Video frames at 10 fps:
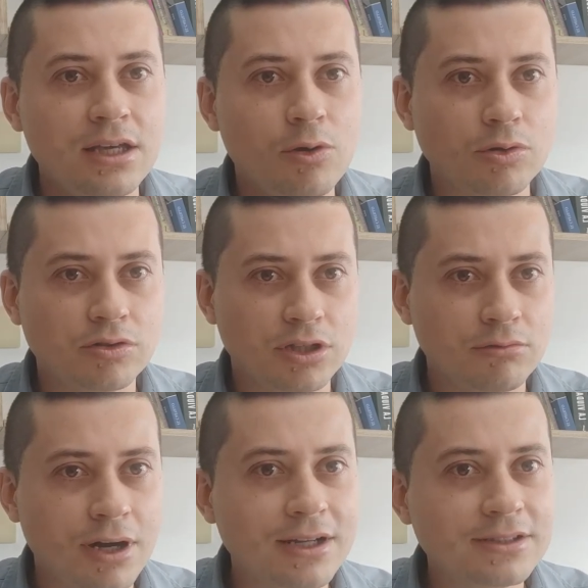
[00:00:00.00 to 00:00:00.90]
y
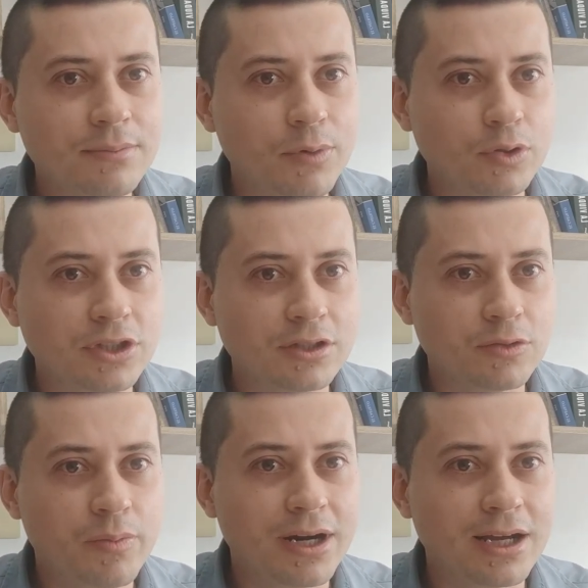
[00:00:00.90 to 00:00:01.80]
continuar ese
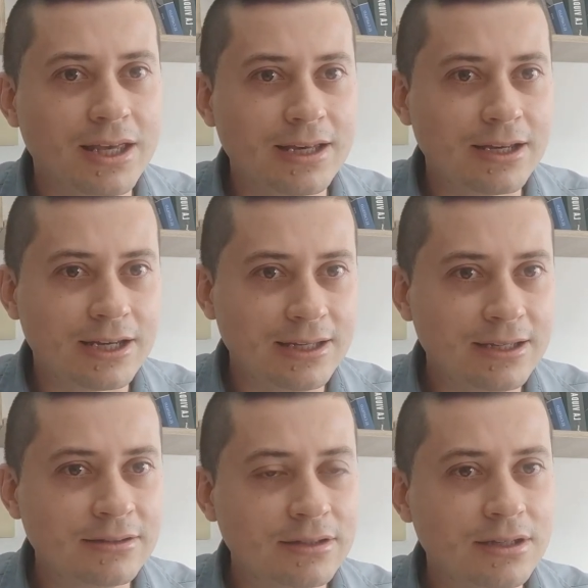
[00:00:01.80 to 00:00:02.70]
proceso para que el
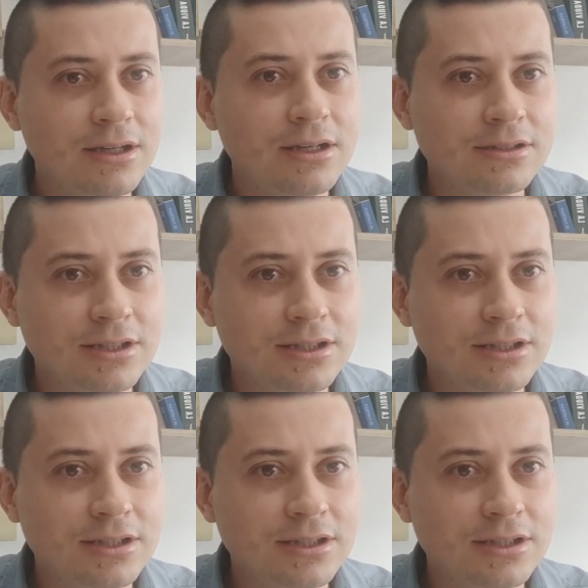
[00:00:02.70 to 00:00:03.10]
cliente